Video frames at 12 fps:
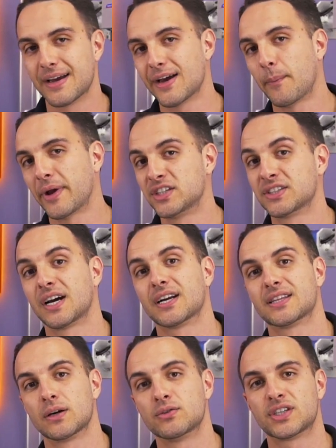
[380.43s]
Realmente,
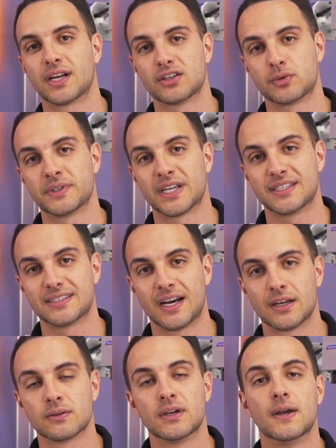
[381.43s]
cartão de crédito
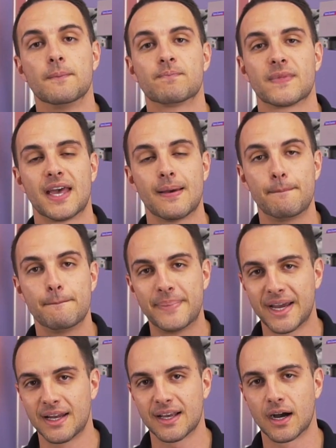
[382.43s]
mentalizado é
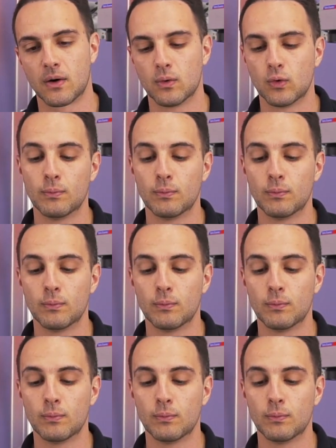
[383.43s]
bem legal.